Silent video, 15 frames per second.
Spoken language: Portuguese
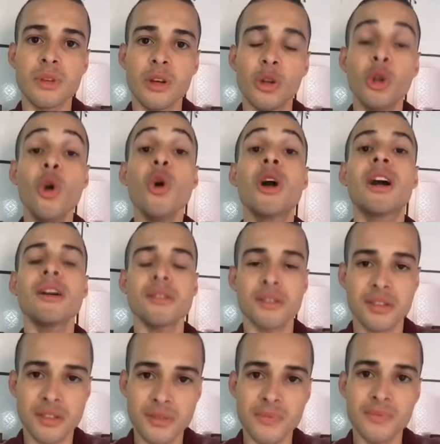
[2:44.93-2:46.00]

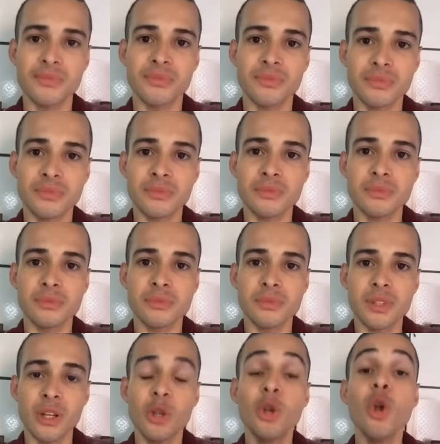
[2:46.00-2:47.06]
Lucas
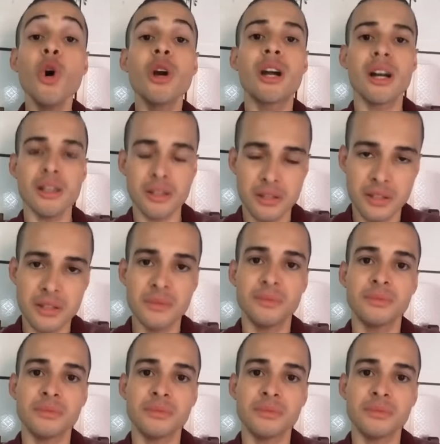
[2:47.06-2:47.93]
Lucas